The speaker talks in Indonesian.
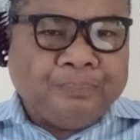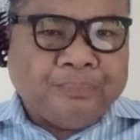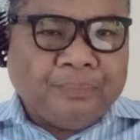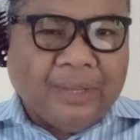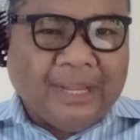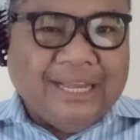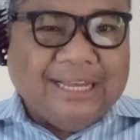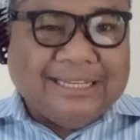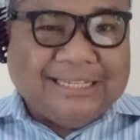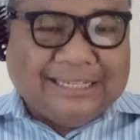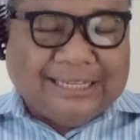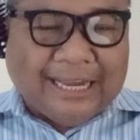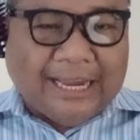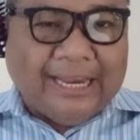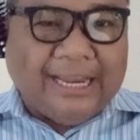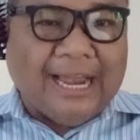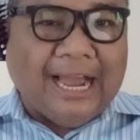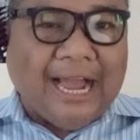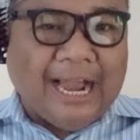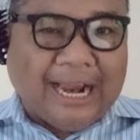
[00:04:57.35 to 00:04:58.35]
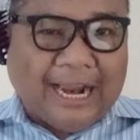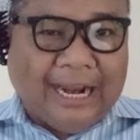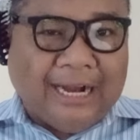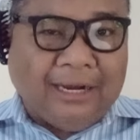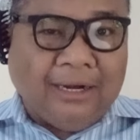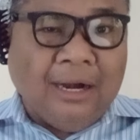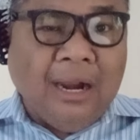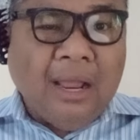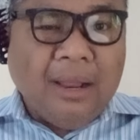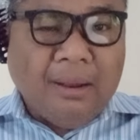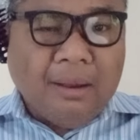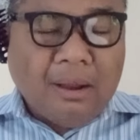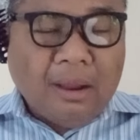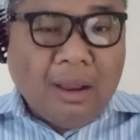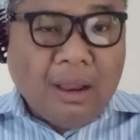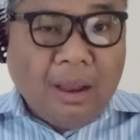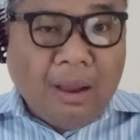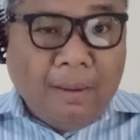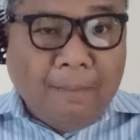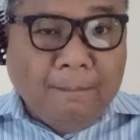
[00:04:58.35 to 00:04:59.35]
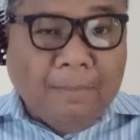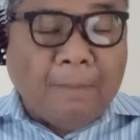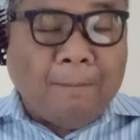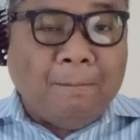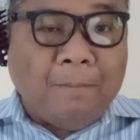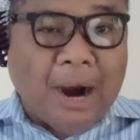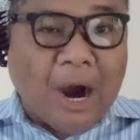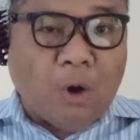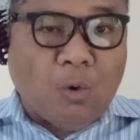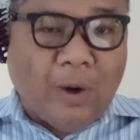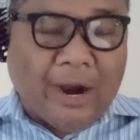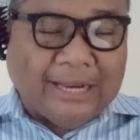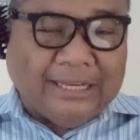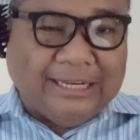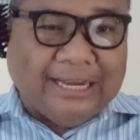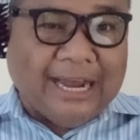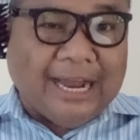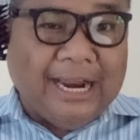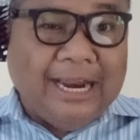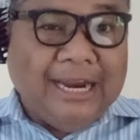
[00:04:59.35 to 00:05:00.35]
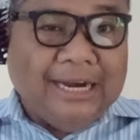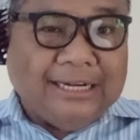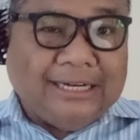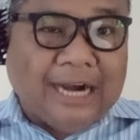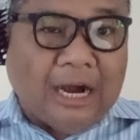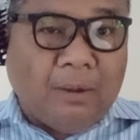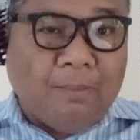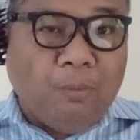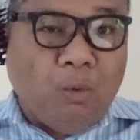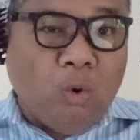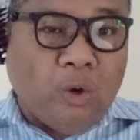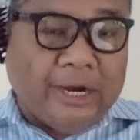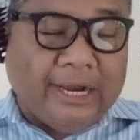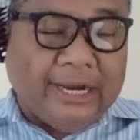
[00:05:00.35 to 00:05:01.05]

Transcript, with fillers: saya akan membawanya dan mungkin